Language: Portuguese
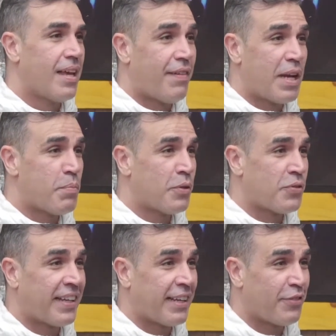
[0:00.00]
Falei pro meu
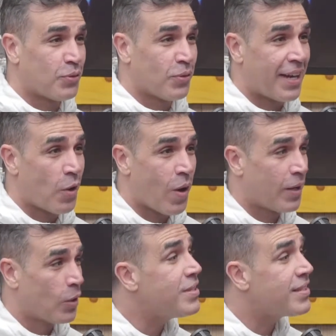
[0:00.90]
cinegrafista, um
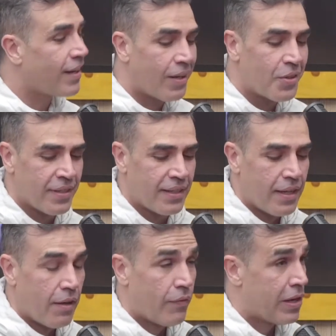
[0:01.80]
carioca, Luiz Cláudio.
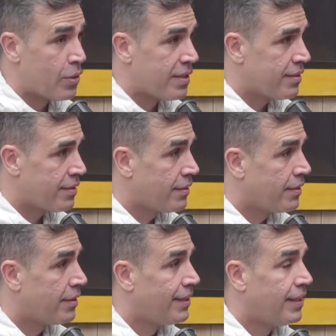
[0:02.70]
Falei, Luiz,
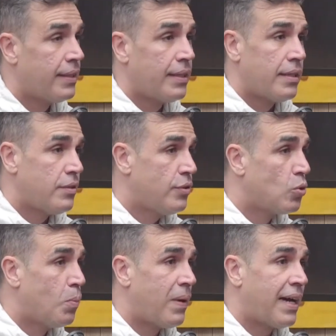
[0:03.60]

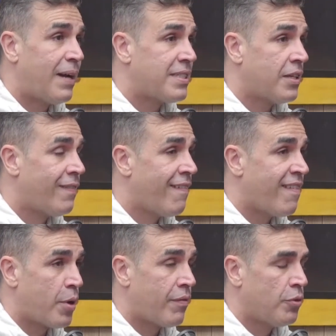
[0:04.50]
desculpa, cara, mas você não vai ver
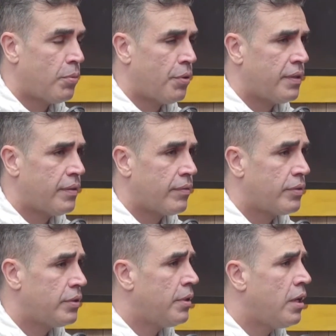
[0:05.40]
a prova do Bolt. Ele falou
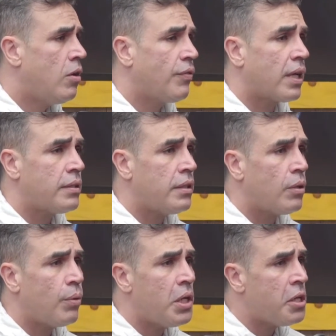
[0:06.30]
assim, não, fica
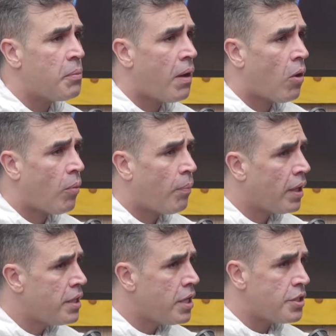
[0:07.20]
tranquilo, irmão,
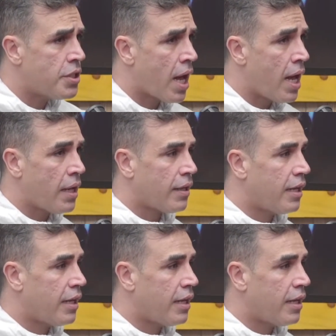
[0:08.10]
pode deixar.